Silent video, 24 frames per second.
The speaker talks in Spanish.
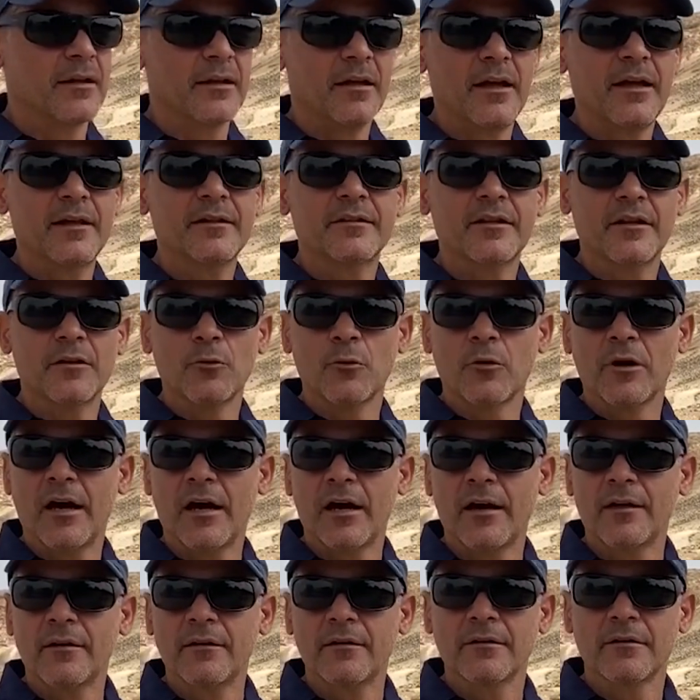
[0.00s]
este
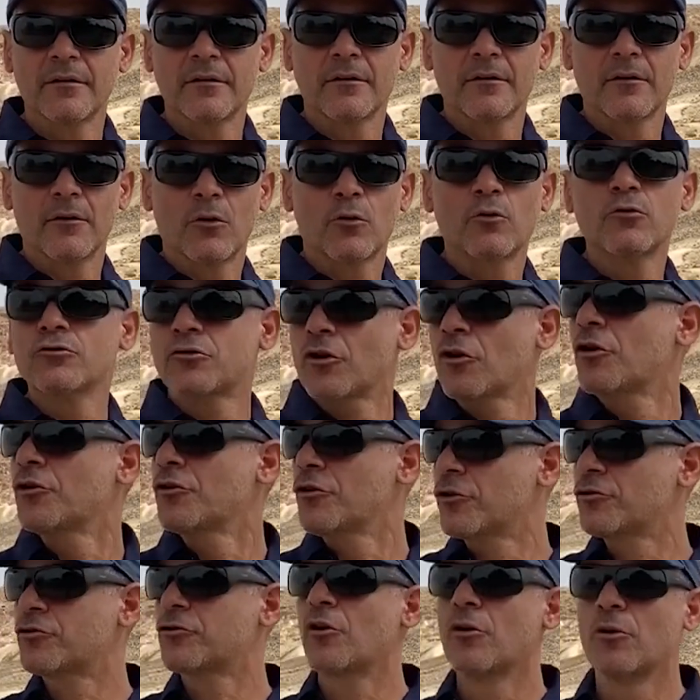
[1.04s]
lugar junto con
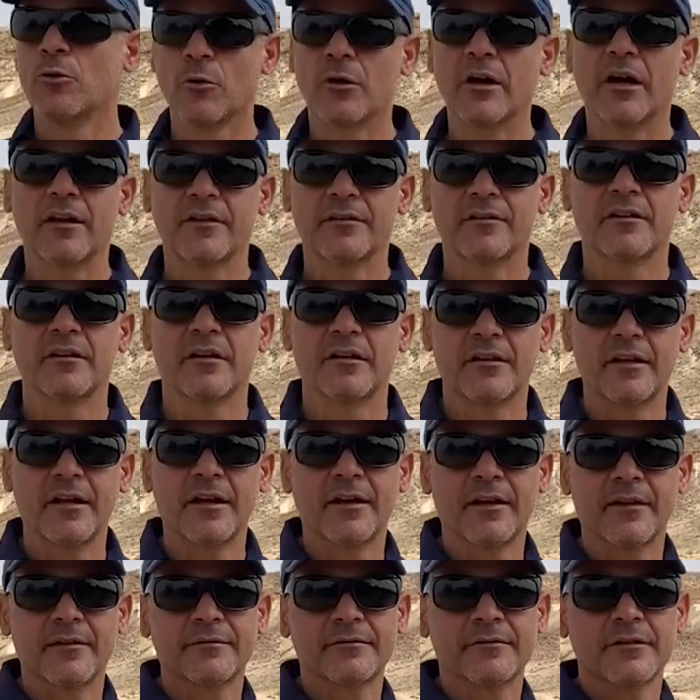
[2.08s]
otros lugares en el
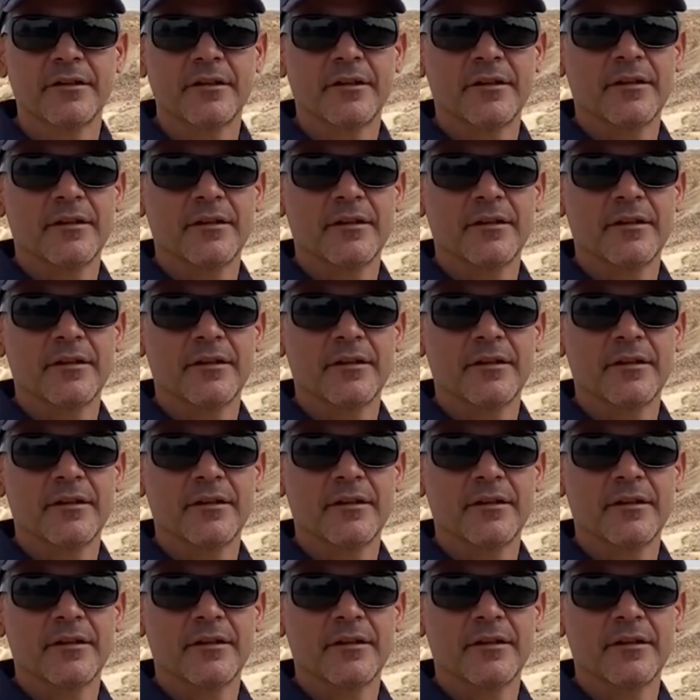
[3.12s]
Negev,